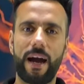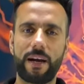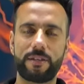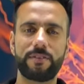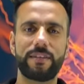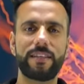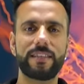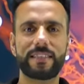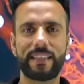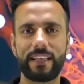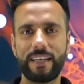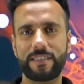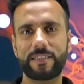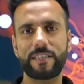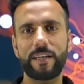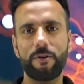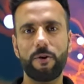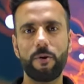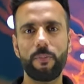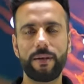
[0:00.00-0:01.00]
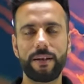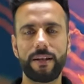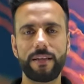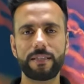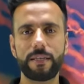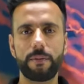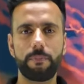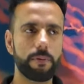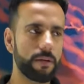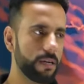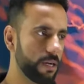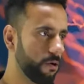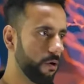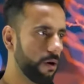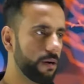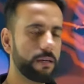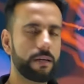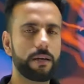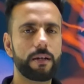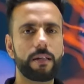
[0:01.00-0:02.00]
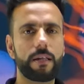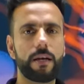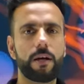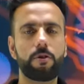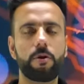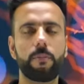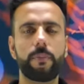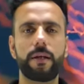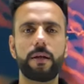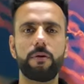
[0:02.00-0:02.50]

एक्चुअली इस लेक्चर को मैंने जब रिकॉर्ड कर दिया तो